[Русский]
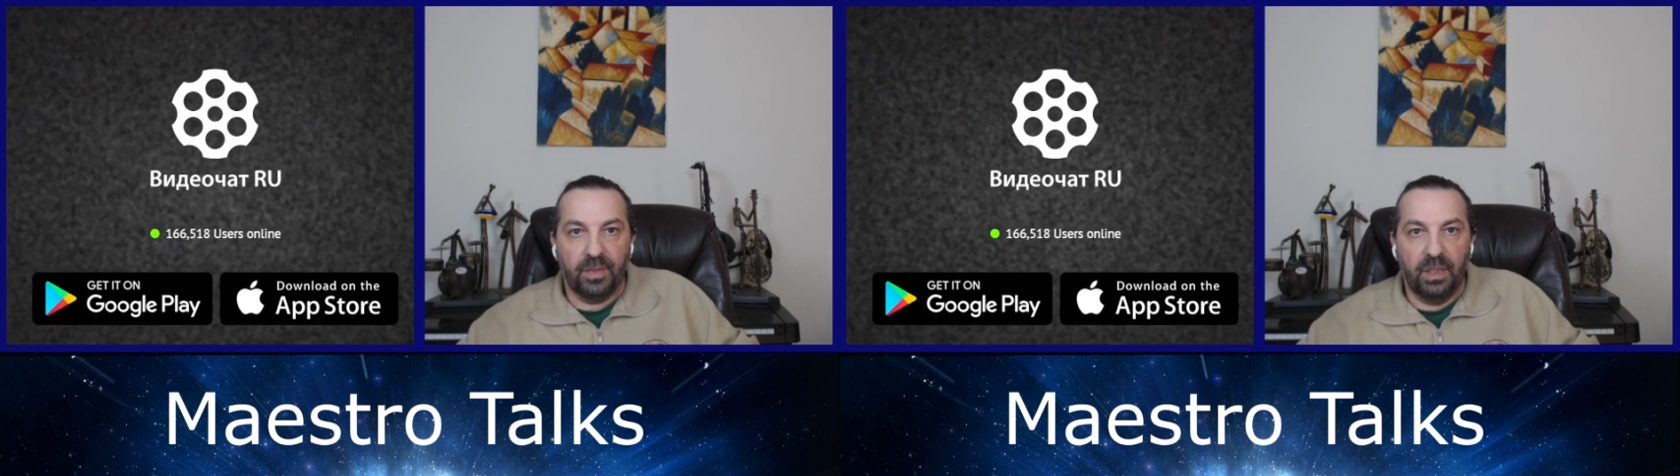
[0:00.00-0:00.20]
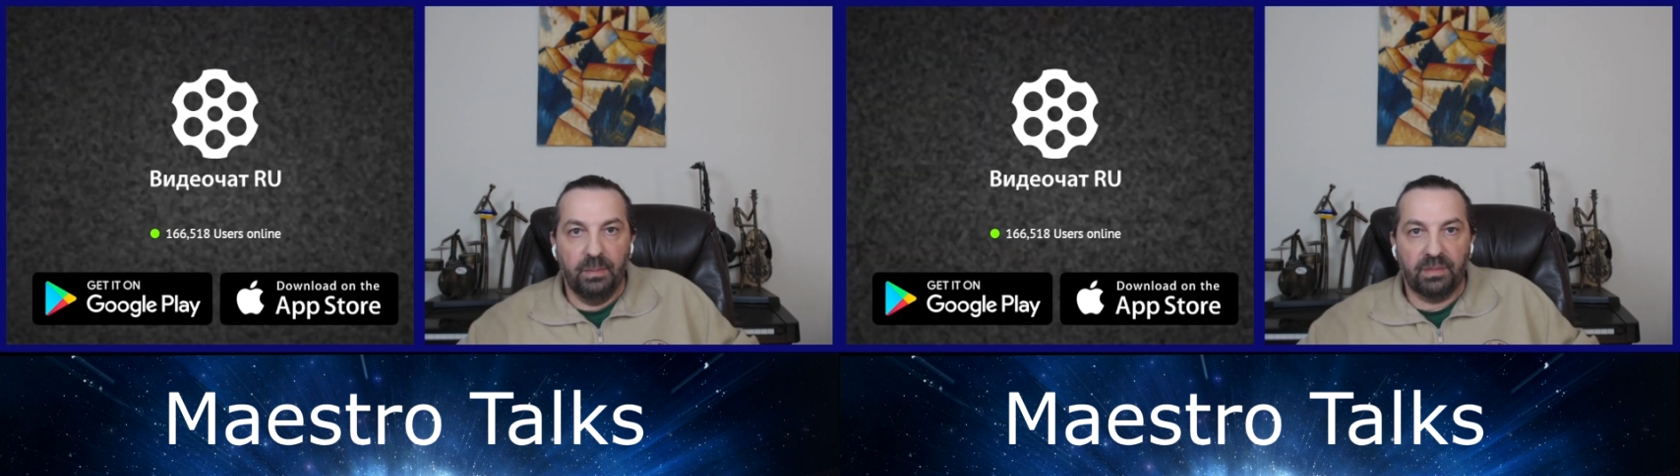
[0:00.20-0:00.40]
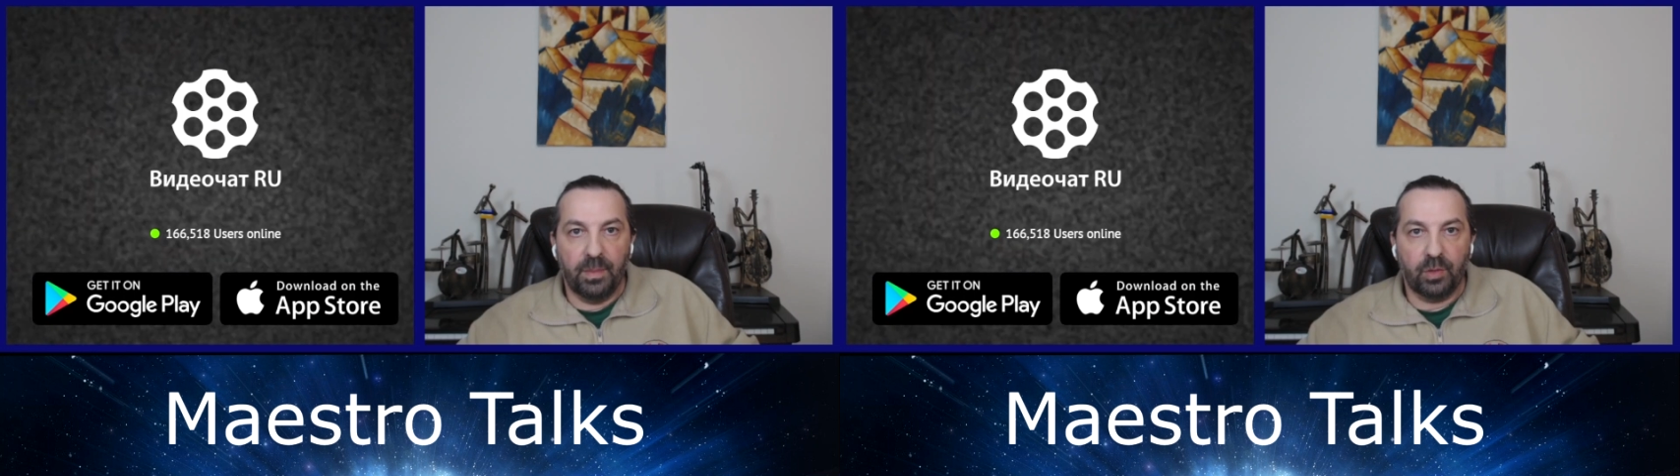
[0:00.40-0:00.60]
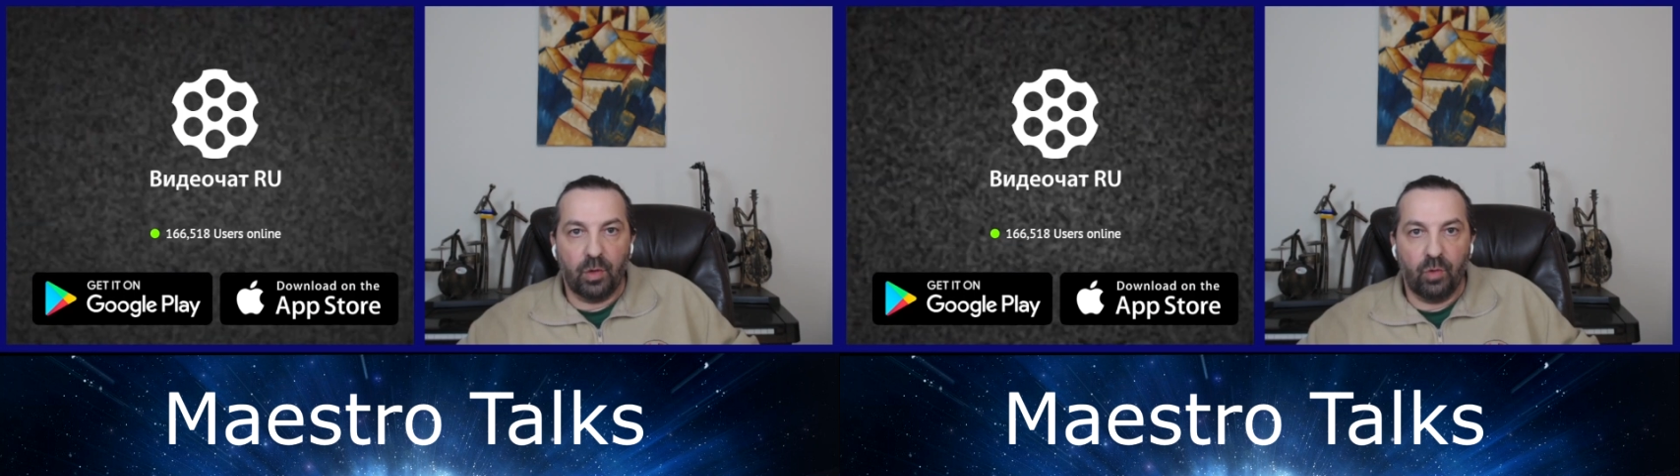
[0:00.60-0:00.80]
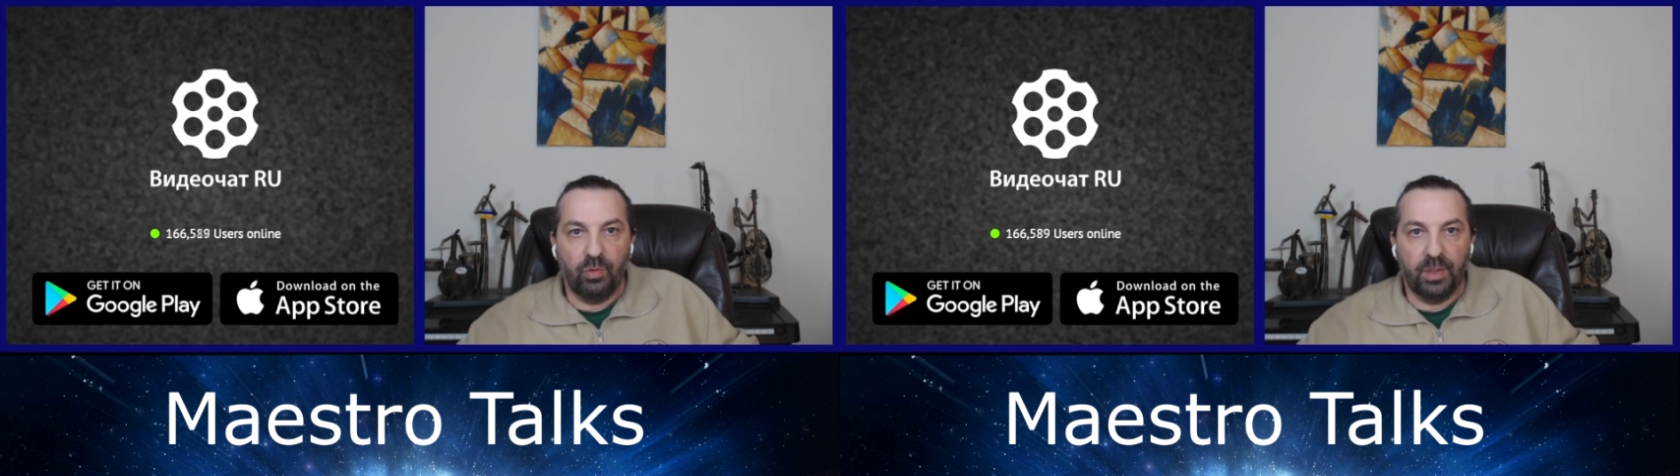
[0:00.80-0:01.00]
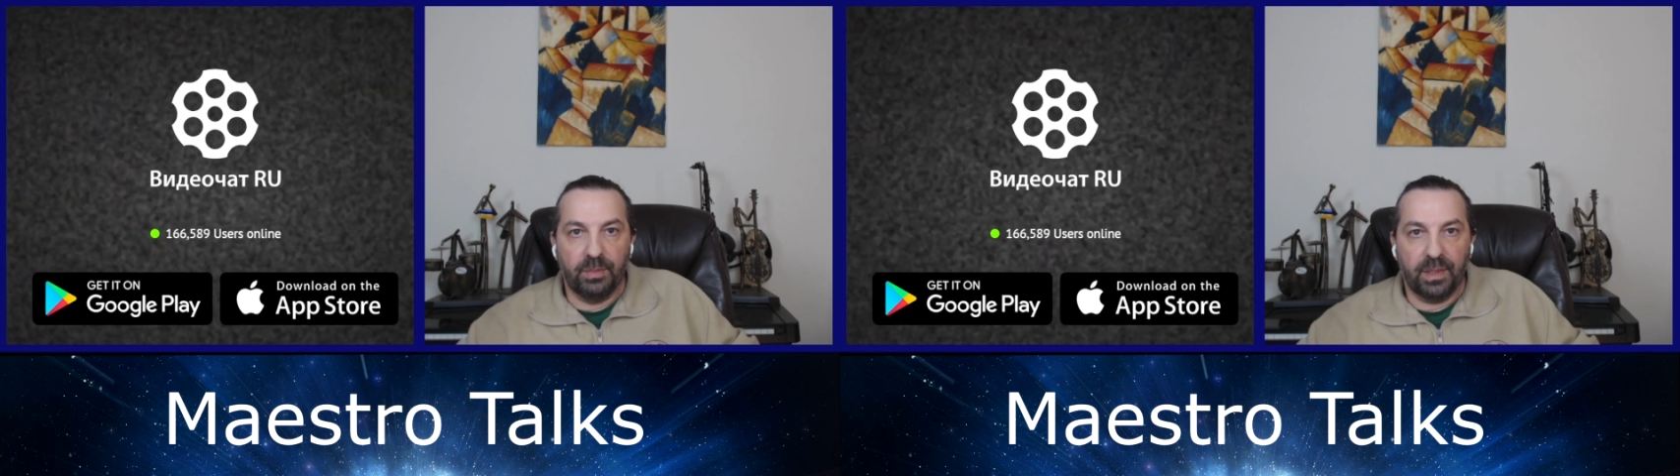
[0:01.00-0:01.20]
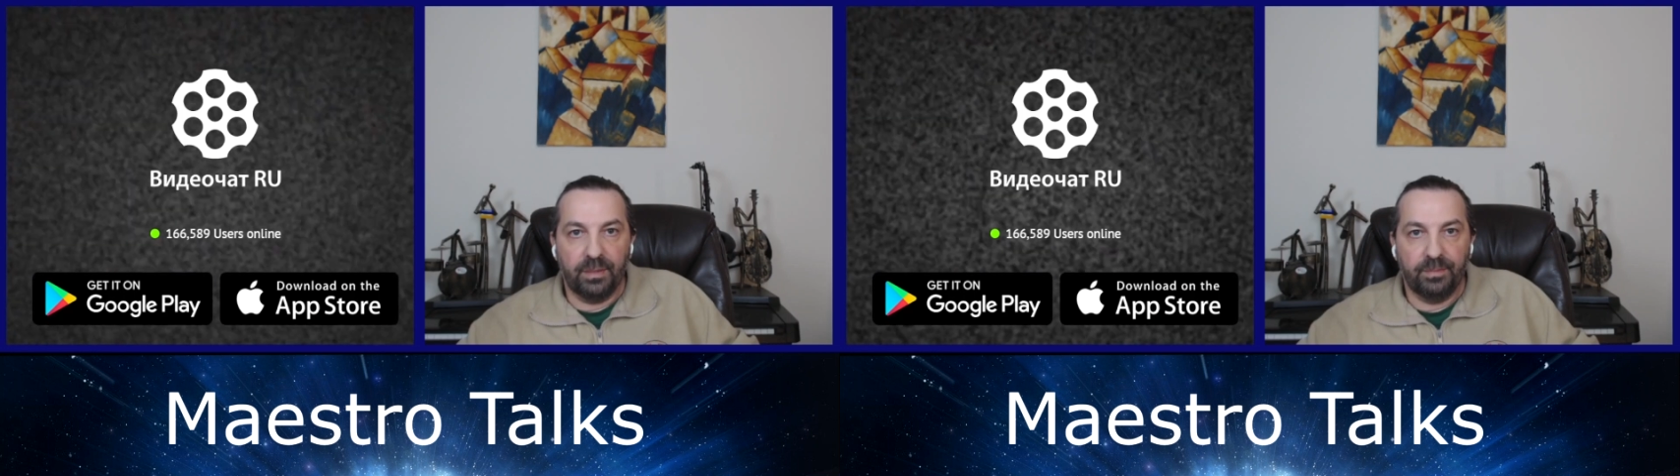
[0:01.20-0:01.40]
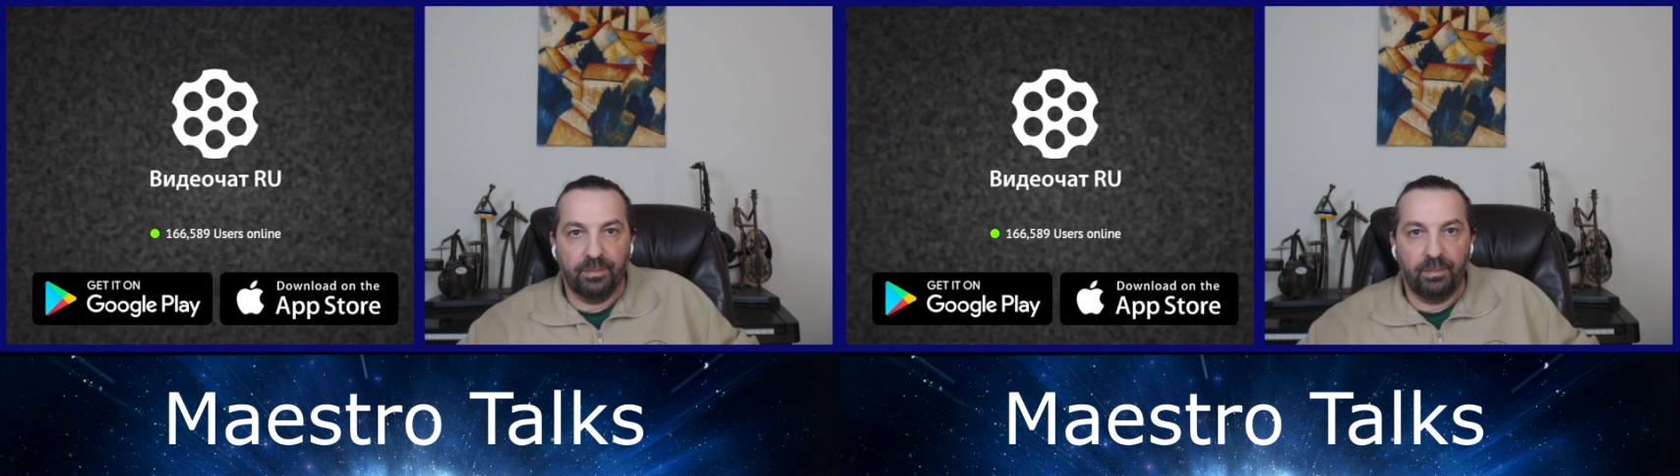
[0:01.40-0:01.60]
И мы с вами скоро увидимся.
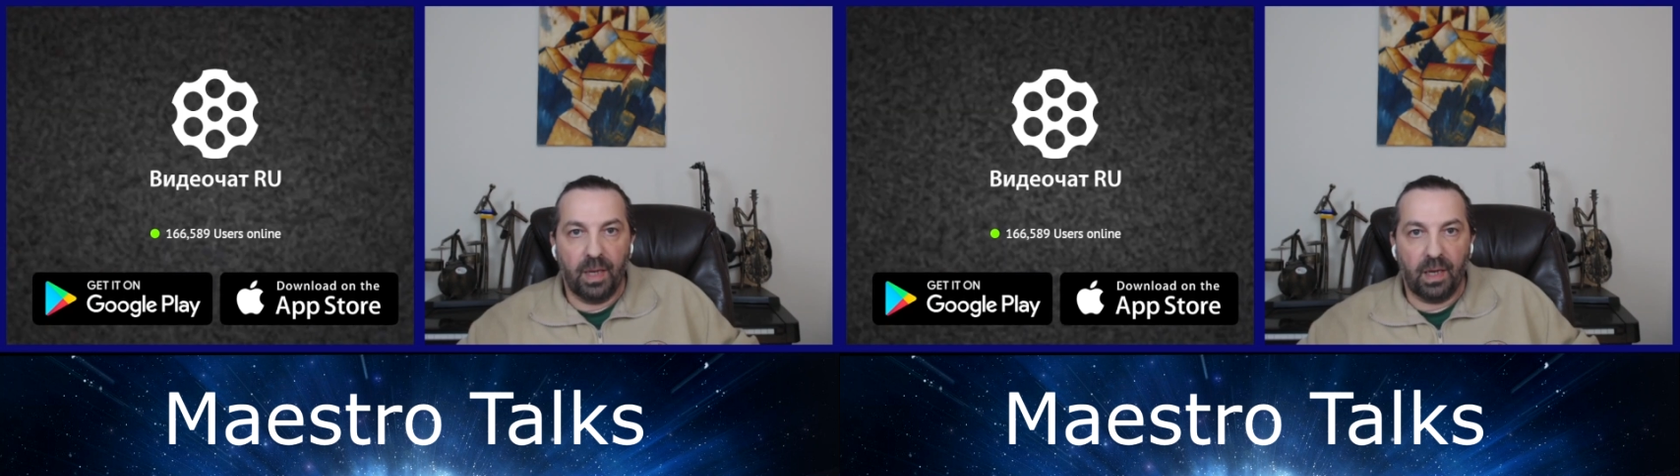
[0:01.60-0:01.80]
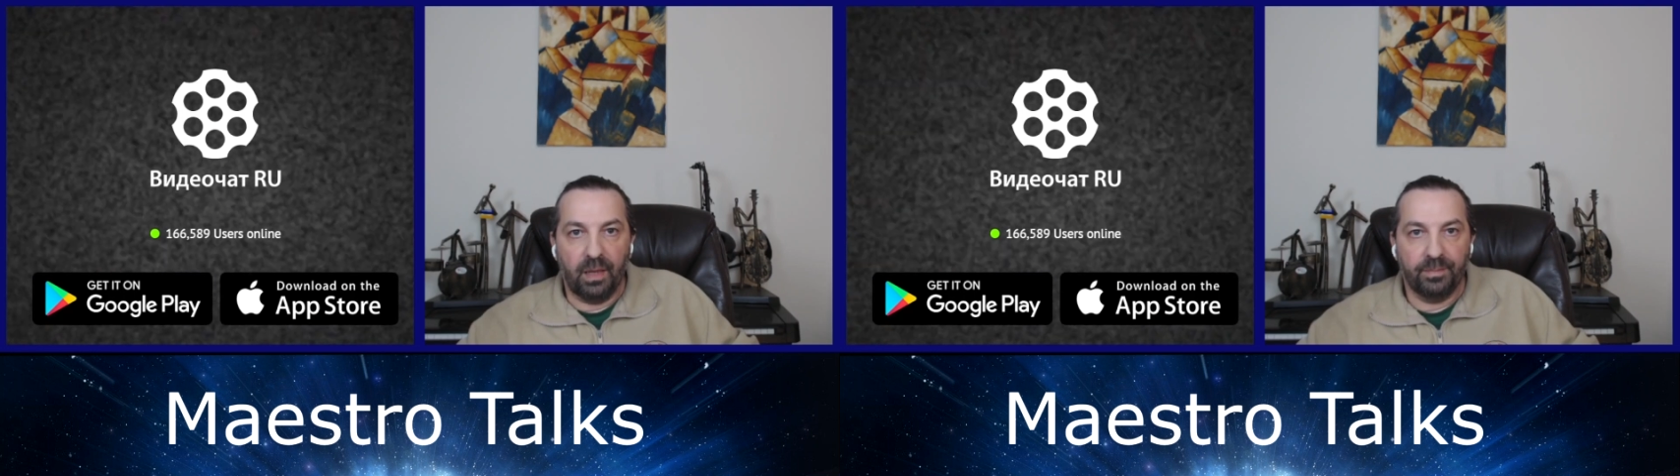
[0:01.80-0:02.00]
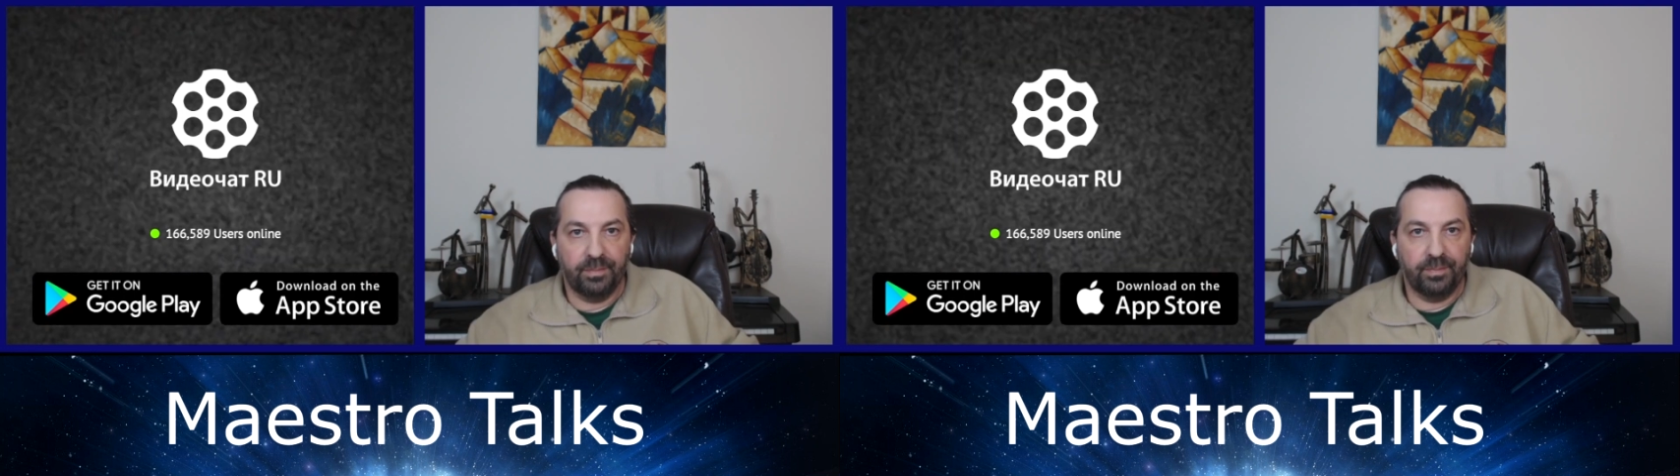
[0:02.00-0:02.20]
Пока.